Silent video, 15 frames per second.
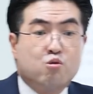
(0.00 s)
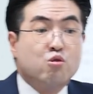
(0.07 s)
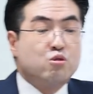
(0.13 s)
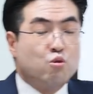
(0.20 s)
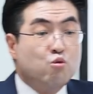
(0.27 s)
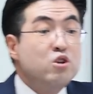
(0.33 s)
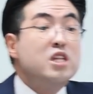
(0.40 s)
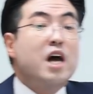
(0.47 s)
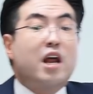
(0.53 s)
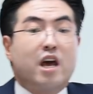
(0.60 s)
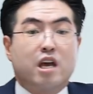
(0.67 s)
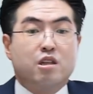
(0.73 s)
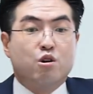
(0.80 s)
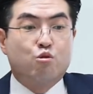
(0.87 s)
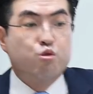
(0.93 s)
국,
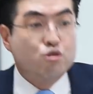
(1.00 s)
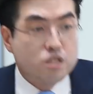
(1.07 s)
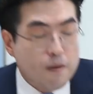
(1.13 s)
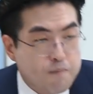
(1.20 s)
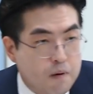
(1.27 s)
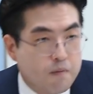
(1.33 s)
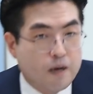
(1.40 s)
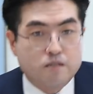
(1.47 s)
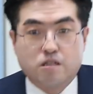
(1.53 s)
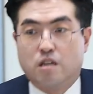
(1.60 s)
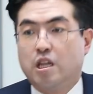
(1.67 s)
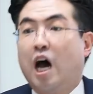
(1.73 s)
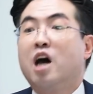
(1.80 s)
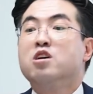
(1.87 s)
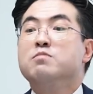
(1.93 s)
우리나라에 있는 국제법학자
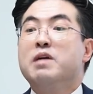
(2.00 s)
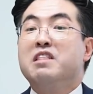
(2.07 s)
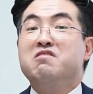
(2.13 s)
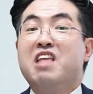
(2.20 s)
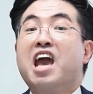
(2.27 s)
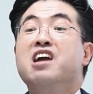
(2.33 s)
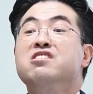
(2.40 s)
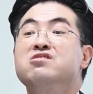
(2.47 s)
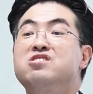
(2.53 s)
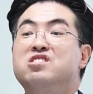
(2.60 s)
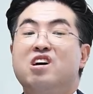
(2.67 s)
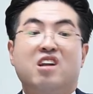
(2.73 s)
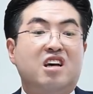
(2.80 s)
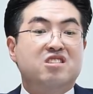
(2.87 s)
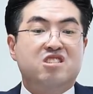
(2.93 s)
나름의
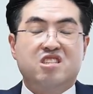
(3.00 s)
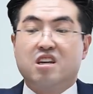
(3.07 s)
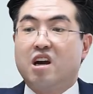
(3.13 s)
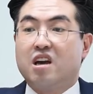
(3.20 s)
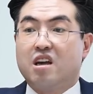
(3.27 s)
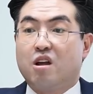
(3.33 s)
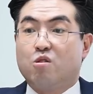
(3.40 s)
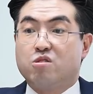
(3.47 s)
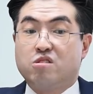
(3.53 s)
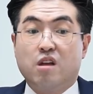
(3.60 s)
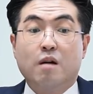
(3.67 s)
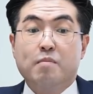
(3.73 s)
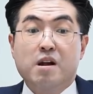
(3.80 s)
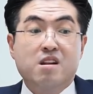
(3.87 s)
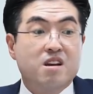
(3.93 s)
냉철한 시각이라고
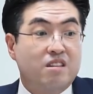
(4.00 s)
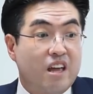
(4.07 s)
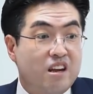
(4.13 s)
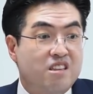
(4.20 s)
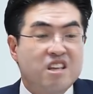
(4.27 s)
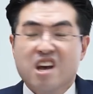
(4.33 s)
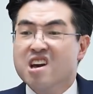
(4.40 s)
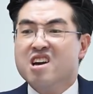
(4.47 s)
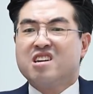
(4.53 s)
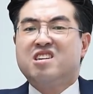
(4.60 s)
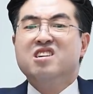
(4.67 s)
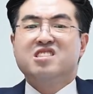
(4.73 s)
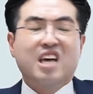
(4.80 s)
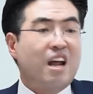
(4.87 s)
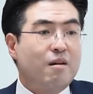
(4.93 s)
떠벌려대는
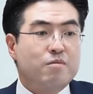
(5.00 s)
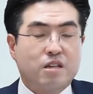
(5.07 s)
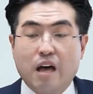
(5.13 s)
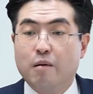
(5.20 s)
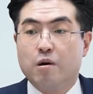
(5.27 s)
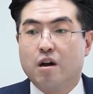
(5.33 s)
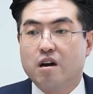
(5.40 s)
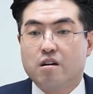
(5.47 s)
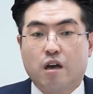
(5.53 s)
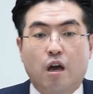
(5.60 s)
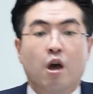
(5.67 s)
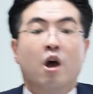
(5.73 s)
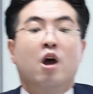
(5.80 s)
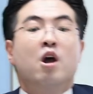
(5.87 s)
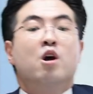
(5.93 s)
그 사람들 다 뭐라 그래?
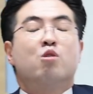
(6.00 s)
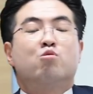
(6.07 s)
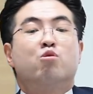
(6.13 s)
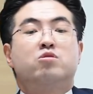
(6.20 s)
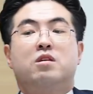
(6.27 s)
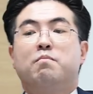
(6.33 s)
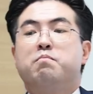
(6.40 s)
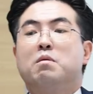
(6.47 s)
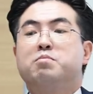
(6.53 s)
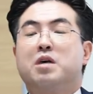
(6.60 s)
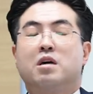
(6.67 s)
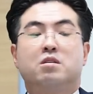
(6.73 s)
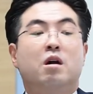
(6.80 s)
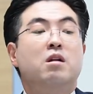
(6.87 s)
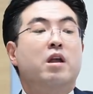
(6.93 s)

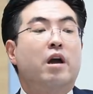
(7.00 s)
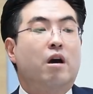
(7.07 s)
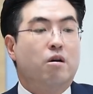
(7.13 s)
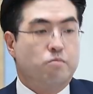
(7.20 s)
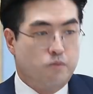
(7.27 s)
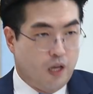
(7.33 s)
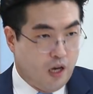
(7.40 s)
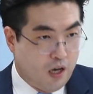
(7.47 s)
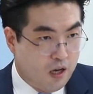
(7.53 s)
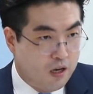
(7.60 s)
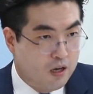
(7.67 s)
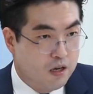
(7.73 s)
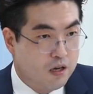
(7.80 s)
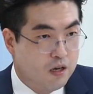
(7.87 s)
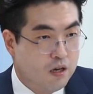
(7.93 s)
국제법상 설례가 없다.
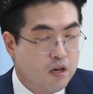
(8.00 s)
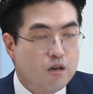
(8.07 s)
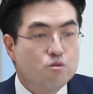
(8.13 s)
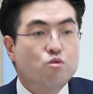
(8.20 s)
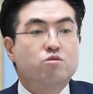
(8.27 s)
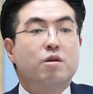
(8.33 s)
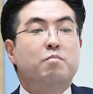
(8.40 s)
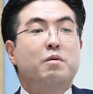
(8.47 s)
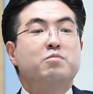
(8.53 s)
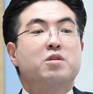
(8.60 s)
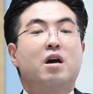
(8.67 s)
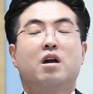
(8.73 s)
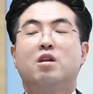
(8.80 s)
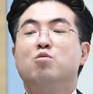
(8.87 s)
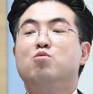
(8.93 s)

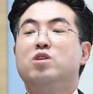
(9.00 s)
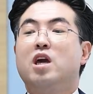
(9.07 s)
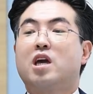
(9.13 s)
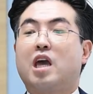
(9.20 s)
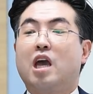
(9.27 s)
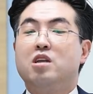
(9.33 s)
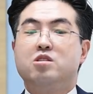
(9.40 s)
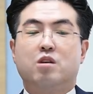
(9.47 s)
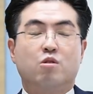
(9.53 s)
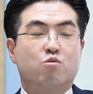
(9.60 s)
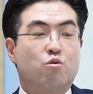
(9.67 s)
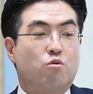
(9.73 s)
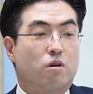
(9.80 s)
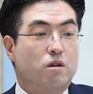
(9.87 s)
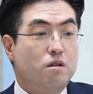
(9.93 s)
국제법상에는 우리의 개인
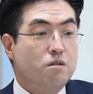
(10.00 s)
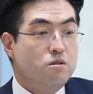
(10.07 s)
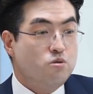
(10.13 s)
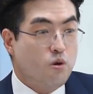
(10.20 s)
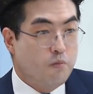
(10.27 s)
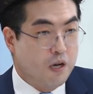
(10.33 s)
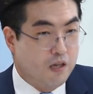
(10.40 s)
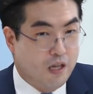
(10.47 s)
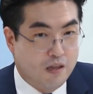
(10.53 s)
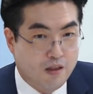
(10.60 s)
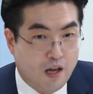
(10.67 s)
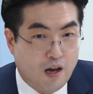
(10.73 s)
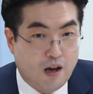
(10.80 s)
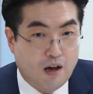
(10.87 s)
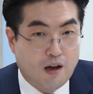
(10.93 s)
청구권은
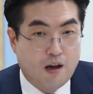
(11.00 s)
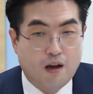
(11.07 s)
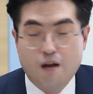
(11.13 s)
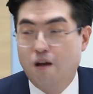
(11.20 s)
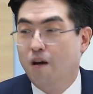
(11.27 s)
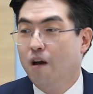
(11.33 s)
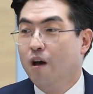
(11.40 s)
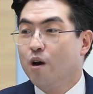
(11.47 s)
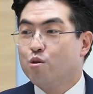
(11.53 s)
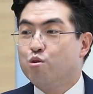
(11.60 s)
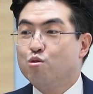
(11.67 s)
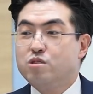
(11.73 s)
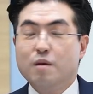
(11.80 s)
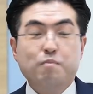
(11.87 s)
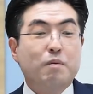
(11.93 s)
소멸된다.
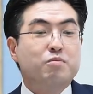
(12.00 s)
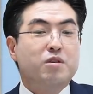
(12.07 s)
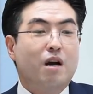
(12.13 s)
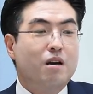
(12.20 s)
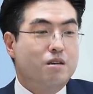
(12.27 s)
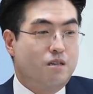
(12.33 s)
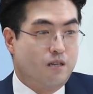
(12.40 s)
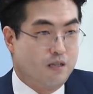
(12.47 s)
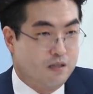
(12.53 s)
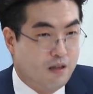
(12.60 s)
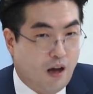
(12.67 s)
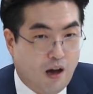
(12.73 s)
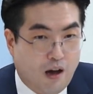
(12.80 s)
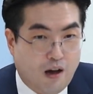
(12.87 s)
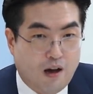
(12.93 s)
국제법상은
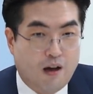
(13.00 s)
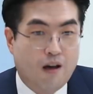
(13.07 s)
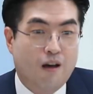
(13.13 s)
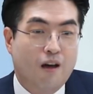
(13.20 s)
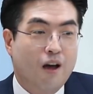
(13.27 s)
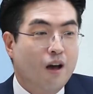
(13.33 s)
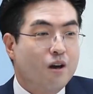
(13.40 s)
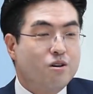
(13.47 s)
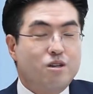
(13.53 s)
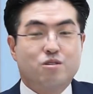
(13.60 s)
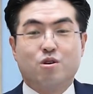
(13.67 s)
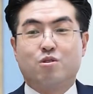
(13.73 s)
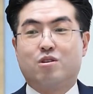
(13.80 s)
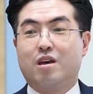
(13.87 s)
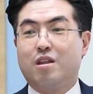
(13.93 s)
그렇다.
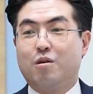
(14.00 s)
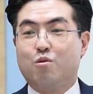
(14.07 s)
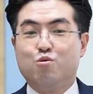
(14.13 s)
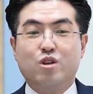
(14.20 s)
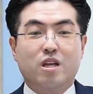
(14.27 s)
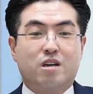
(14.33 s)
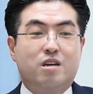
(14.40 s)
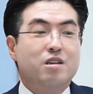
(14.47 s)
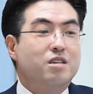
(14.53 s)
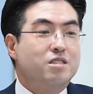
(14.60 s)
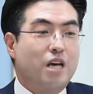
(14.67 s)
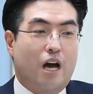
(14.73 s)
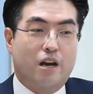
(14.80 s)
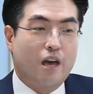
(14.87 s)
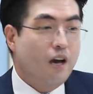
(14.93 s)
그래서 어떻게 되냐 우리는 그런
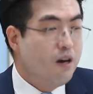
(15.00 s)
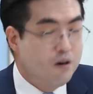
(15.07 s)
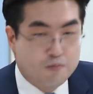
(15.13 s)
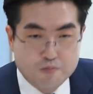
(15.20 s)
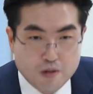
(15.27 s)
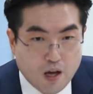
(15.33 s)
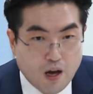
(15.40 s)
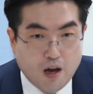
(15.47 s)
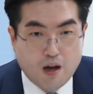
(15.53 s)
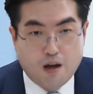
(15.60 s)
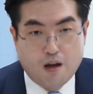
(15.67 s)
사례가 없다.